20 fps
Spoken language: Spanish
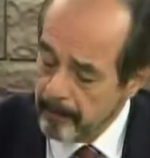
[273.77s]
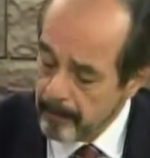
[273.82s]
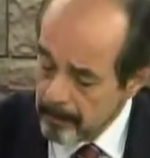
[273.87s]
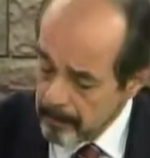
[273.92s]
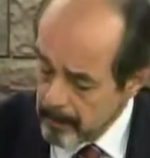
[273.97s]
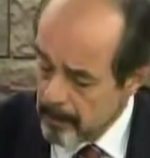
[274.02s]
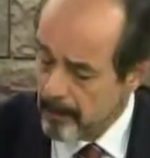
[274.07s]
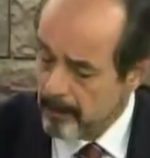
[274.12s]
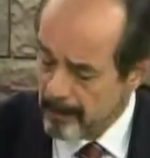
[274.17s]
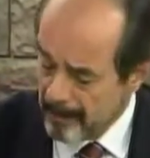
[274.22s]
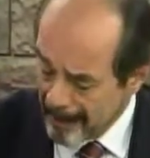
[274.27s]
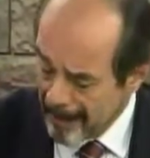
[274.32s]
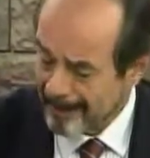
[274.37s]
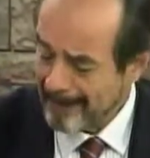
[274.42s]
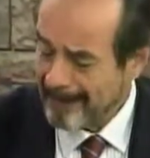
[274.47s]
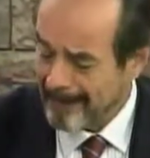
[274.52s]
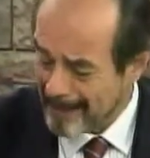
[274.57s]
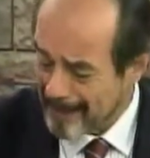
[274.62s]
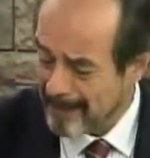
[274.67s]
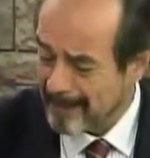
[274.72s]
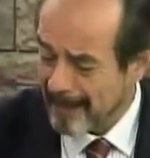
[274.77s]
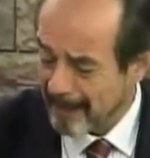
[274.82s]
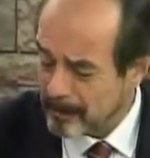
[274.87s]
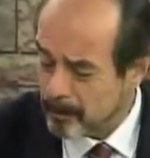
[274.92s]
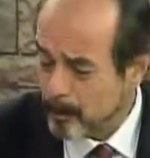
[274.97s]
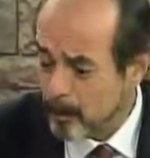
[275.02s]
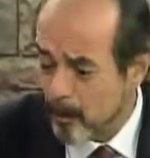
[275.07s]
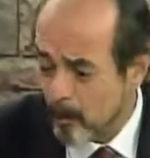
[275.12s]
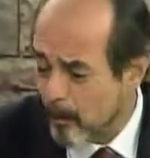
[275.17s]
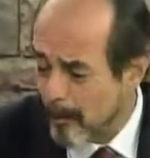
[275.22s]
y en la
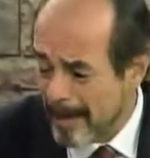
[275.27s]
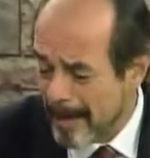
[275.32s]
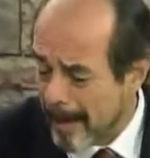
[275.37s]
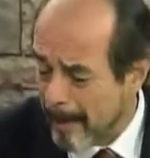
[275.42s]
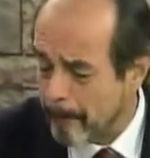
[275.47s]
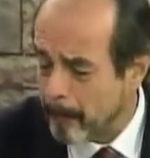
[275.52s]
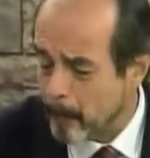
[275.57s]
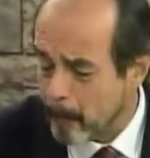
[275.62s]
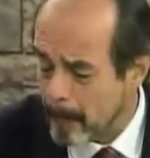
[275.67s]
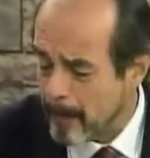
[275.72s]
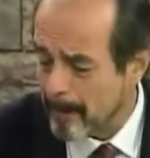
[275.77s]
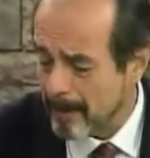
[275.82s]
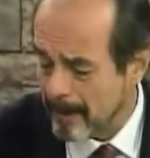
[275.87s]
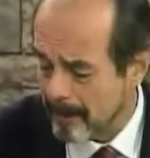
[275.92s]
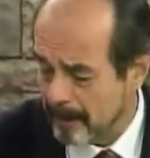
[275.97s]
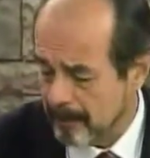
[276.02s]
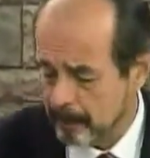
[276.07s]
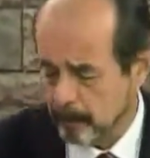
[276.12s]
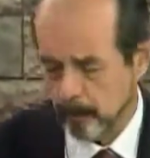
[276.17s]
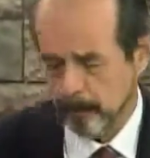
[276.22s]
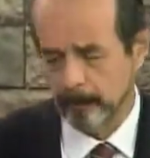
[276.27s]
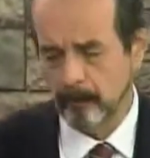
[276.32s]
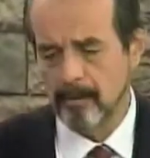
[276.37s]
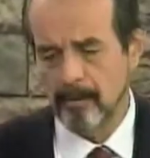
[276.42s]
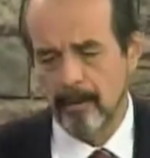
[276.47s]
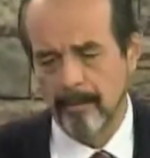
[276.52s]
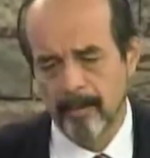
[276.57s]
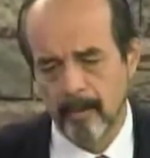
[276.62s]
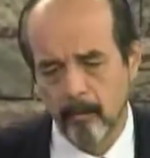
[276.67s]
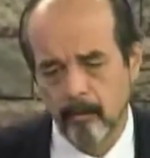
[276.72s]
acreditación o en la prueba de que eso
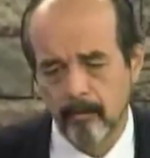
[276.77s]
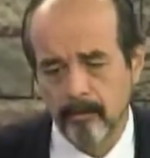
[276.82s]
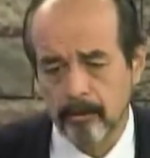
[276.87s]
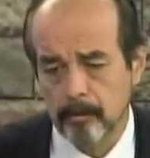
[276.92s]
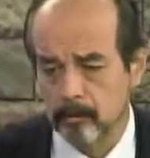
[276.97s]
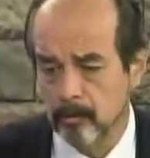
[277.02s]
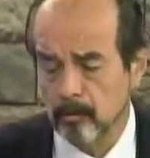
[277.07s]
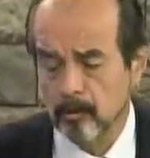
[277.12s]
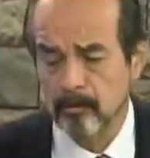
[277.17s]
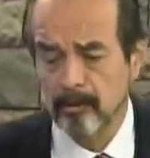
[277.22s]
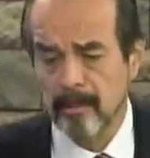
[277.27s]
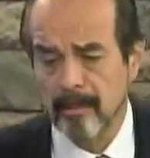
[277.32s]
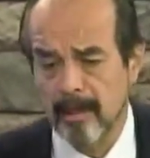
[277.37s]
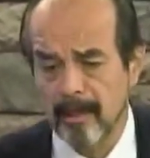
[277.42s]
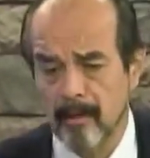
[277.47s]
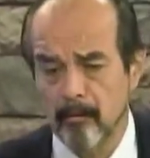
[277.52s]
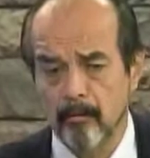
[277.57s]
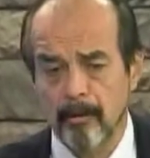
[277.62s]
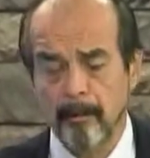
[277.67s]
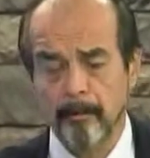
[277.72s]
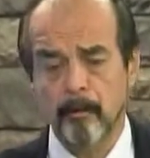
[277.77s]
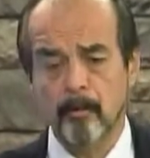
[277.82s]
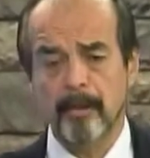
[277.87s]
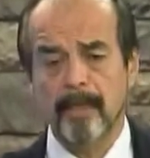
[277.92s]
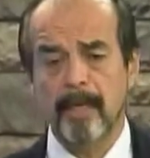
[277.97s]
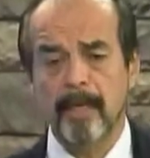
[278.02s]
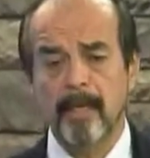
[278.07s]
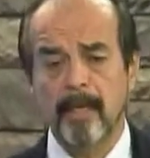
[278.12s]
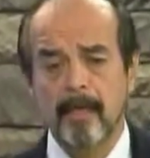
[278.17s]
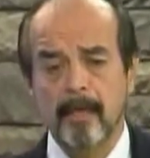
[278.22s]
pudiera haber ocurrido, yo tenía las dudas,
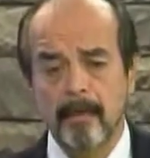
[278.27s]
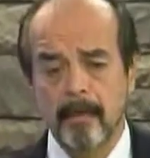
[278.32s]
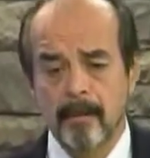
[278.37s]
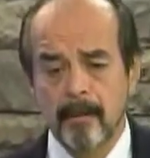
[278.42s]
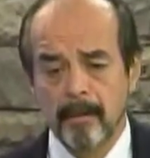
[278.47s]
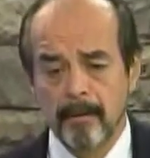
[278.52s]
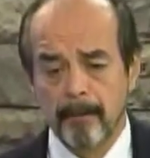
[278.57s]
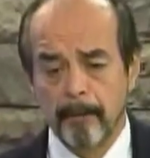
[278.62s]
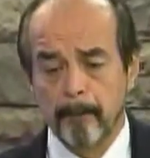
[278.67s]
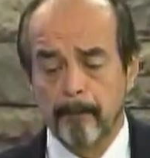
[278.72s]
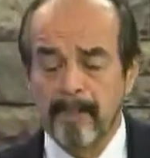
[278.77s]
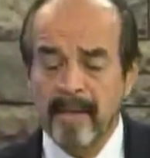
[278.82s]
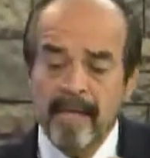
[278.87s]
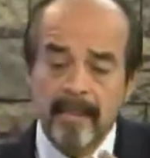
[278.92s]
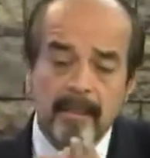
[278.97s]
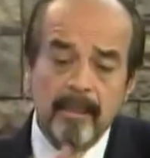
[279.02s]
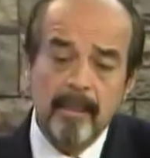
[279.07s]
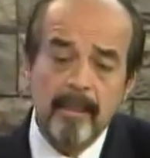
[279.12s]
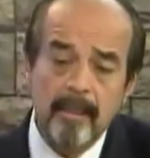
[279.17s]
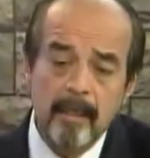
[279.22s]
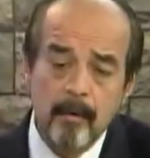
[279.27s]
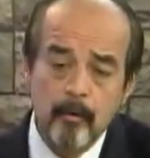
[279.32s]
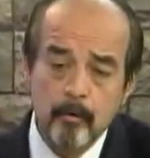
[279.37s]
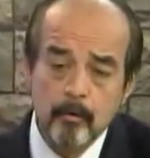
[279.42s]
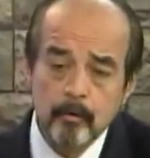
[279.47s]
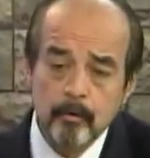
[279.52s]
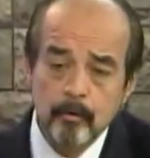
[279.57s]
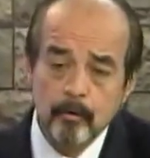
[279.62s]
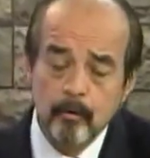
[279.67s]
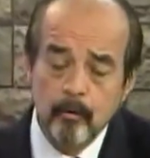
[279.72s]
porque él vende el
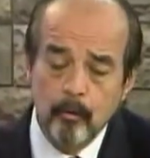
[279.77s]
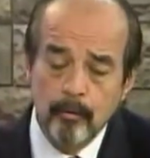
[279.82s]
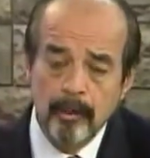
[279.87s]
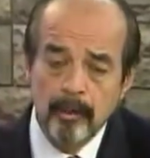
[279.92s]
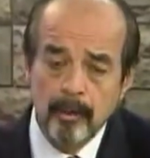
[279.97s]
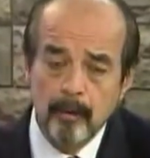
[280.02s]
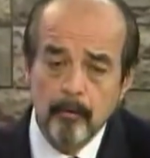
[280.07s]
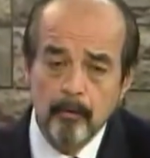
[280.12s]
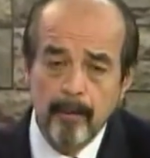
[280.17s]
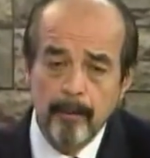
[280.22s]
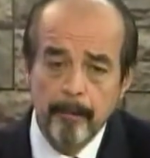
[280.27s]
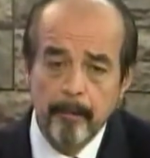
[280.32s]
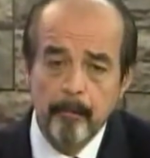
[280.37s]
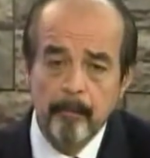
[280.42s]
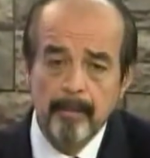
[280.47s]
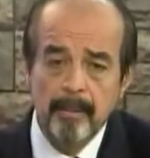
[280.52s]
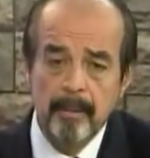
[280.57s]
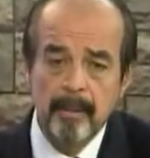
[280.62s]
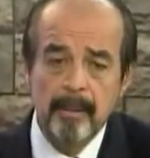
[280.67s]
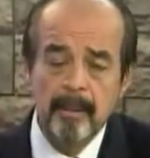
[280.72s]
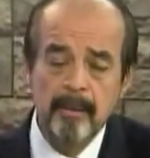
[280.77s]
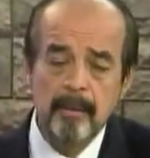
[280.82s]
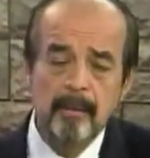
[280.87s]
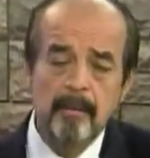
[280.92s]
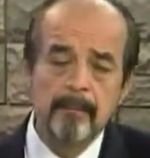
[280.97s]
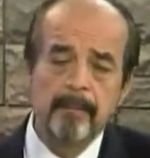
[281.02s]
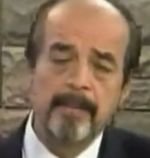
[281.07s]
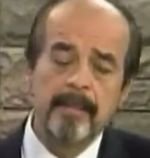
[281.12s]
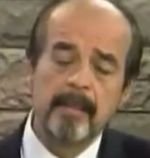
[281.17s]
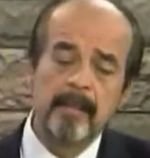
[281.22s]
negocio con una escritura pública
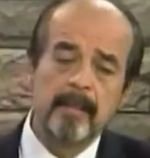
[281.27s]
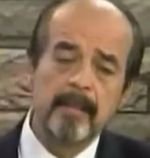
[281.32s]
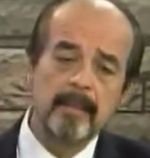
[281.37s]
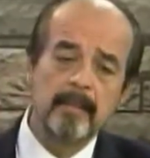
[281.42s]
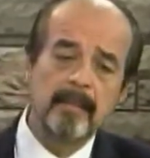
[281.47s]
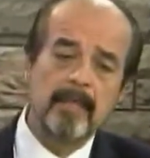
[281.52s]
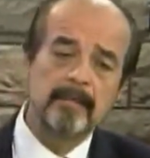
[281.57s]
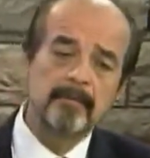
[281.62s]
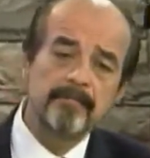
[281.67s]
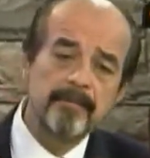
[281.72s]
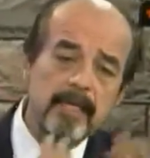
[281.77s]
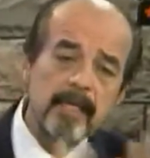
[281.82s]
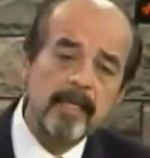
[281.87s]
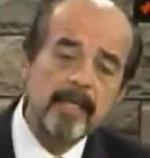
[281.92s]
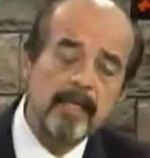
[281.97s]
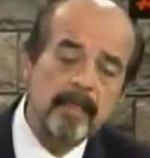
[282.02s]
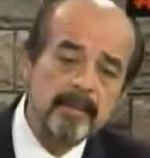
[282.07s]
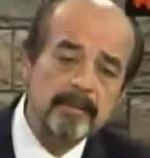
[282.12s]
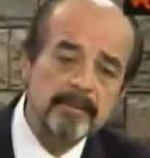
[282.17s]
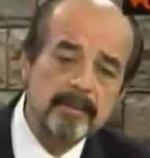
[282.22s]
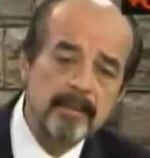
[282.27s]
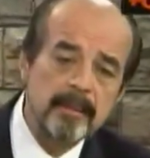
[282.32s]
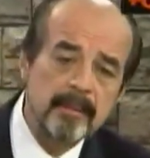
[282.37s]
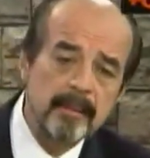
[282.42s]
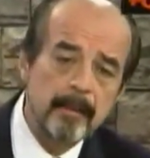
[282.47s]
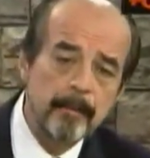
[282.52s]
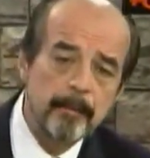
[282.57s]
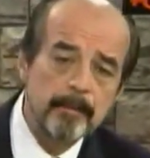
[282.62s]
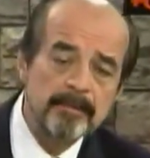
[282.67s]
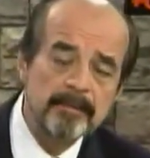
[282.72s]
y transfiere
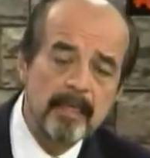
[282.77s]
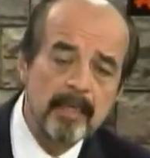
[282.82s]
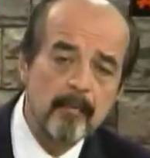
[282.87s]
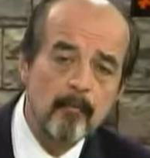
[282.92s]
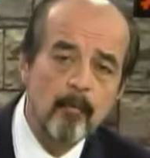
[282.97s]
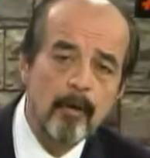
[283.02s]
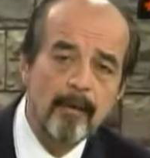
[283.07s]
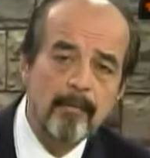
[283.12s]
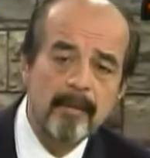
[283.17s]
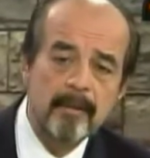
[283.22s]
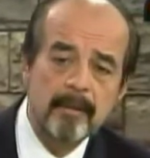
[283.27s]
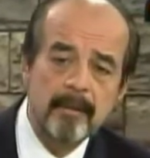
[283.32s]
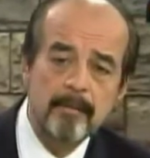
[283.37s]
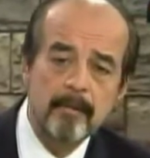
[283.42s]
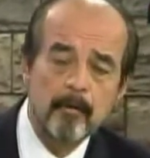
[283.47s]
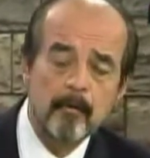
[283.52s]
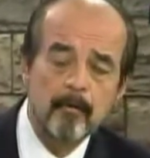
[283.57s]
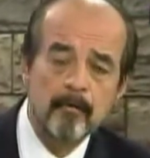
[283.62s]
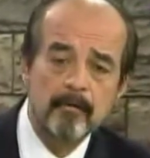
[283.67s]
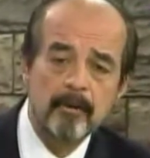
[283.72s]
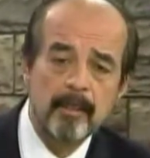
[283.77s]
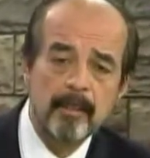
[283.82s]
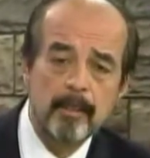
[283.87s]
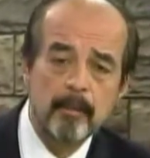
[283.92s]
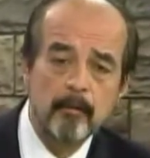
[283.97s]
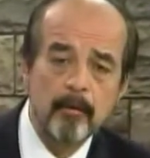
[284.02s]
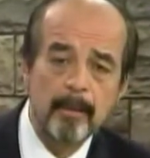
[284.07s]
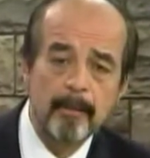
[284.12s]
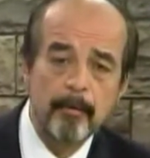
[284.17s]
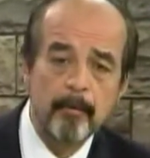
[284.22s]
este, después el inmueble también con otra
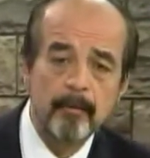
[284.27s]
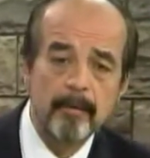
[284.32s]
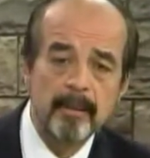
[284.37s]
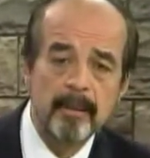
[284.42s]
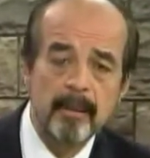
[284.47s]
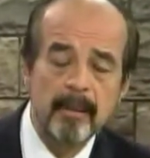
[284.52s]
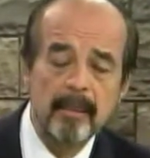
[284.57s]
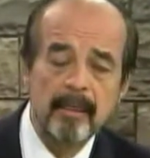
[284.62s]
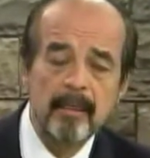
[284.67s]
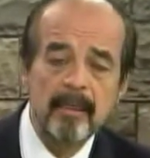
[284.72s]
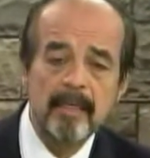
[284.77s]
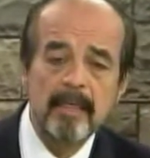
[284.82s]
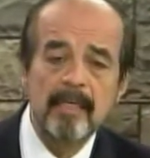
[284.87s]
escritura pública.